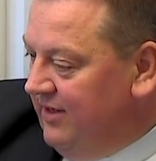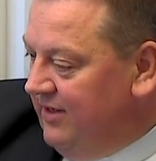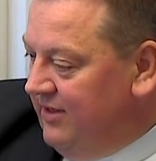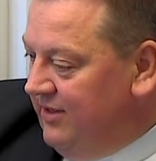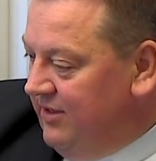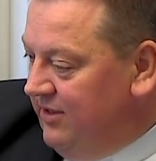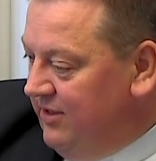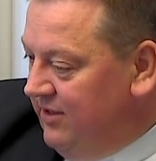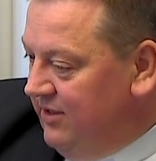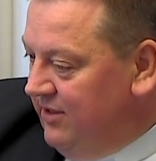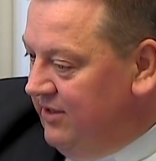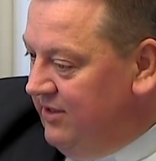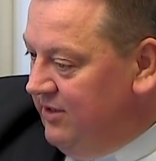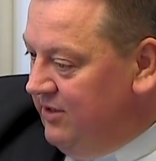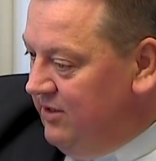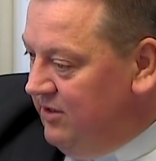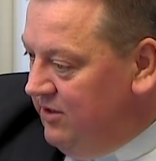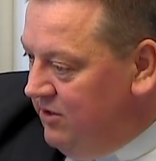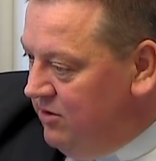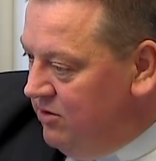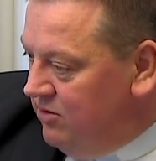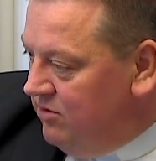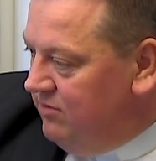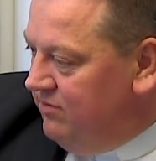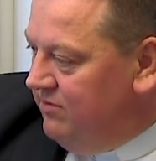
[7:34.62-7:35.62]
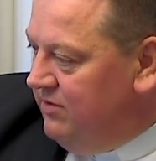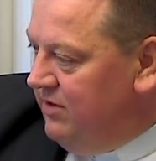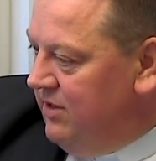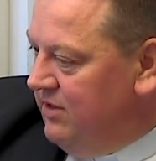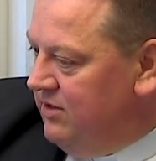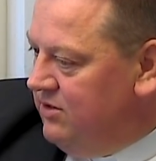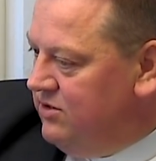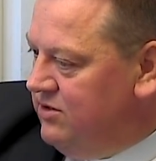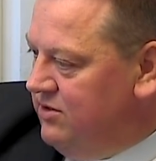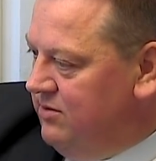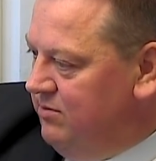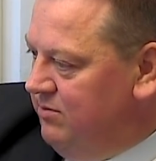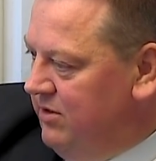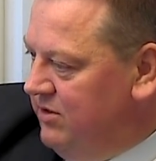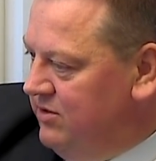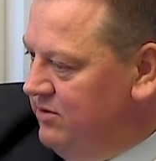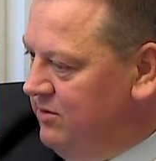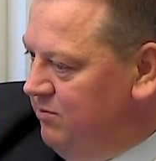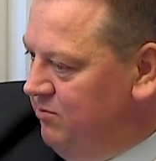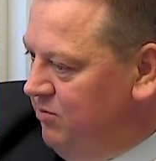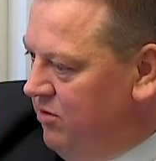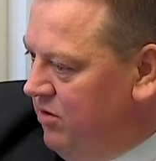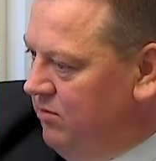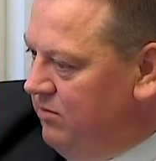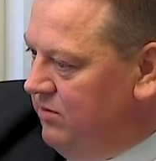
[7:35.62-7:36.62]
I, I również
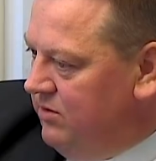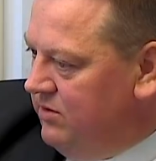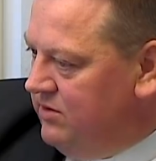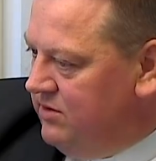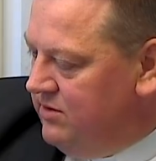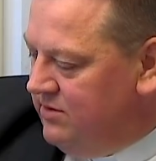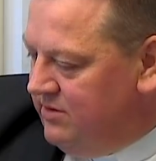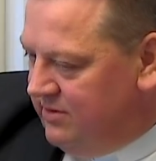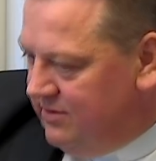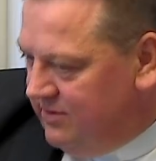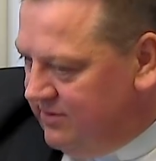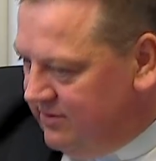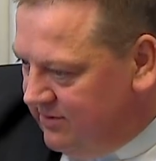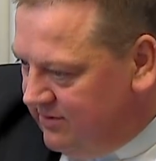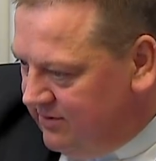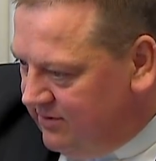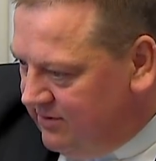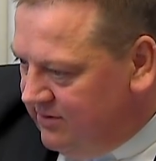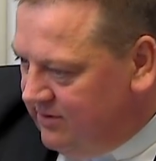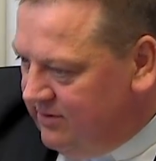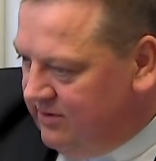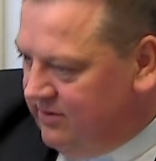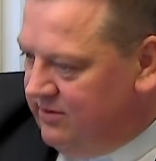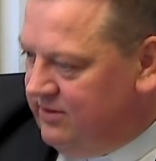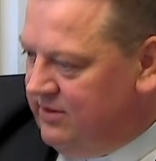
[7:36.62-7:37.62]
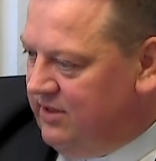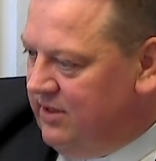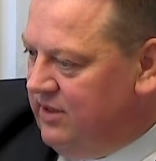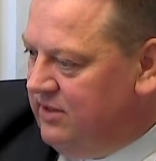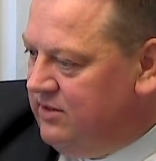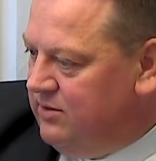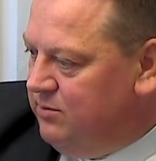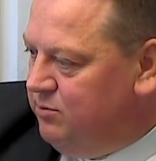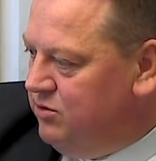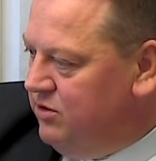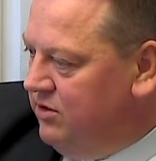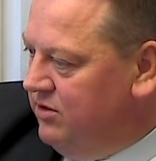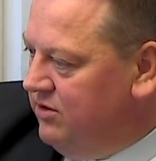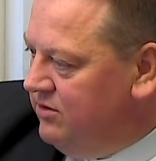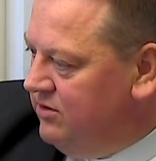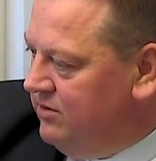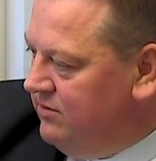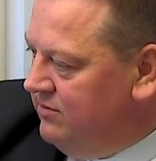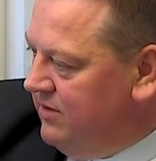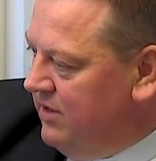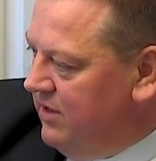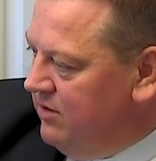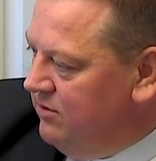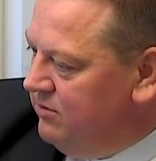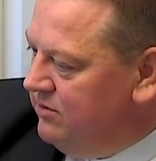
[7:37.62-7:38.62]
będzie pomoc y, teraz w
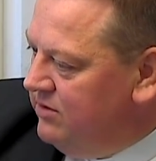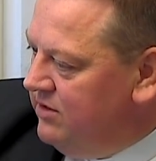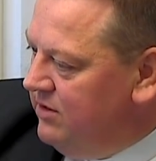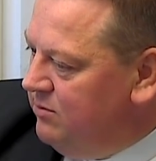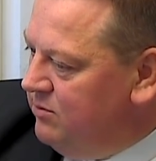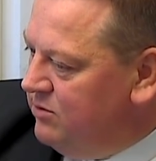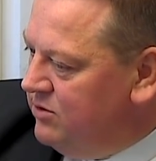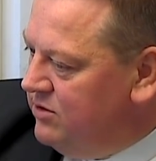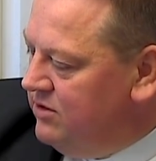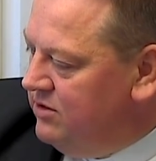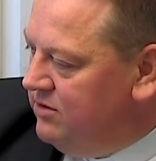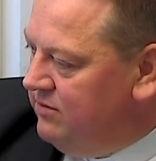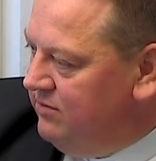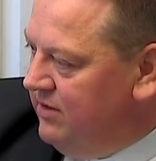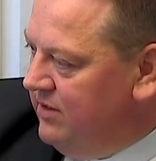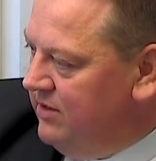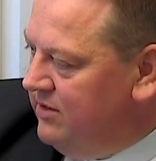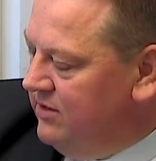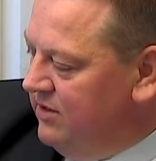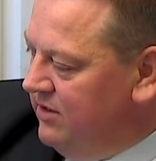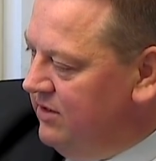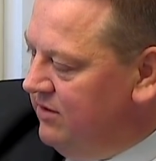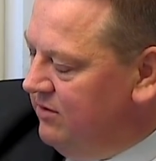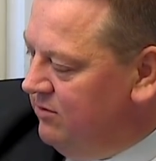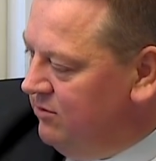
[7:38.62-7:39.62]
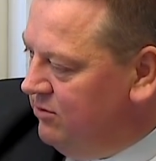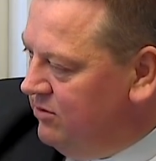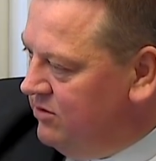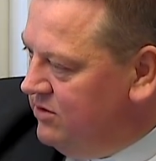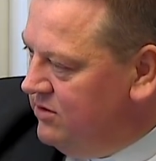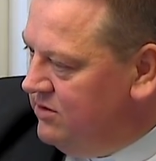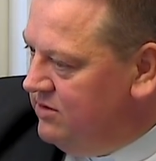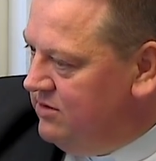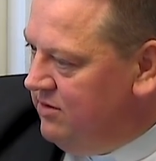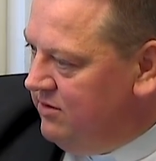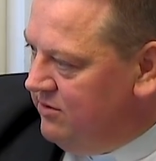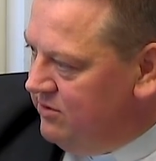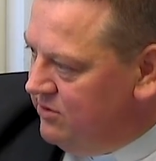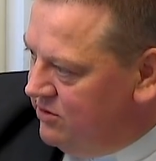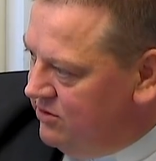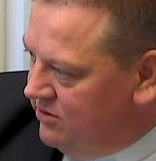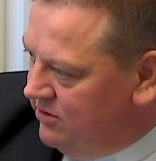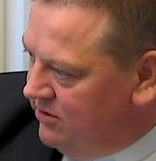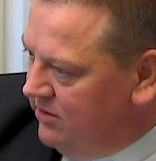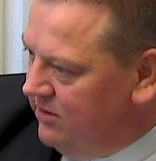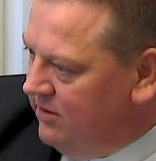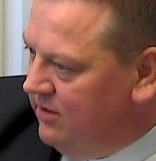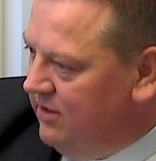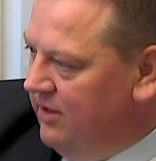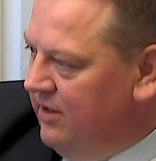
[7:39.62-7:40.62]
przygotowaniu tej mszy świętej,
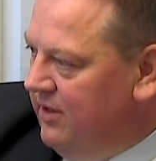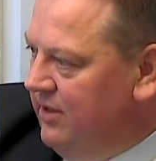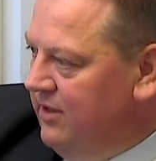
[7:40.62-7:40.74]
uroczystości.